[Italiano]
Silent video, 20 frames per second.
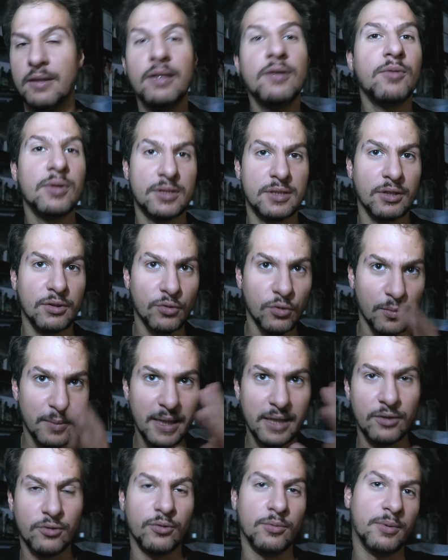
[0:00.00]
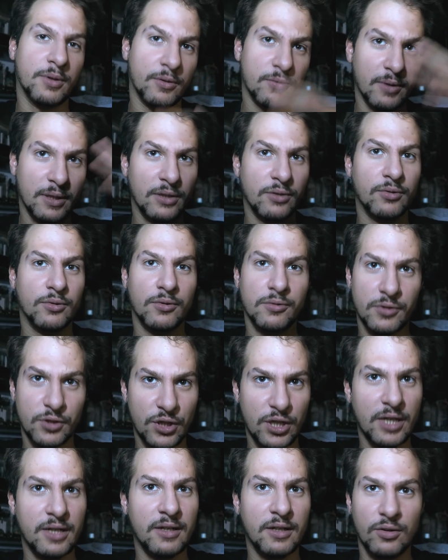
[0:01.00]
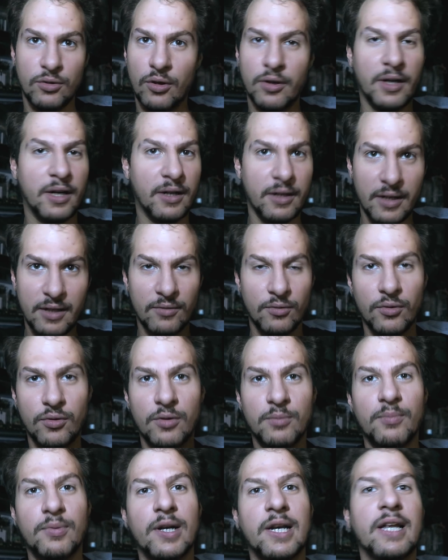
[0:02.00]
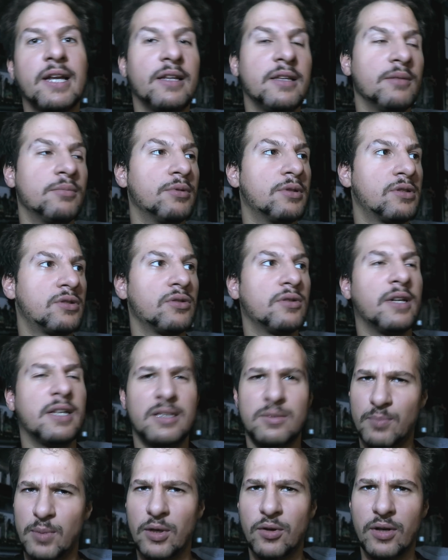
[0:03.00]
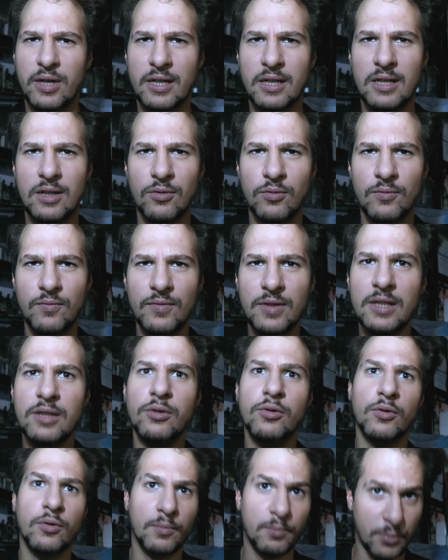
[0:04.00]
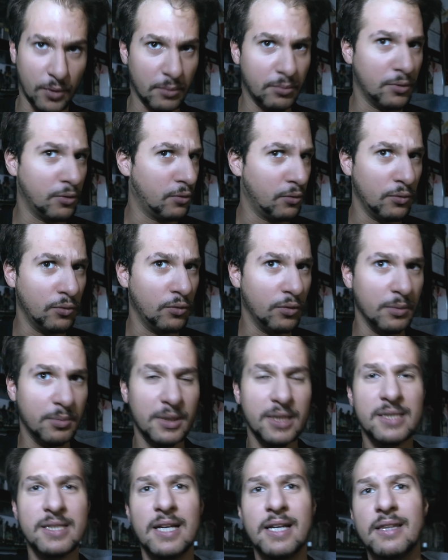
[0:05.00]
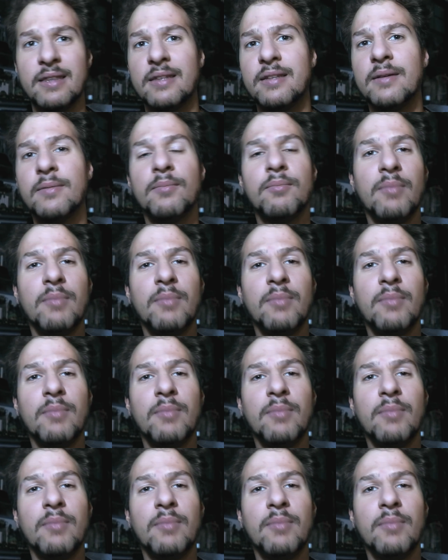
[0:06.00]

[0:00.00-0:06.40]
Di questo argomento per quanto concerne Dorian ne vorrò parlare di persona e spero anche in un video proprio con lui presente,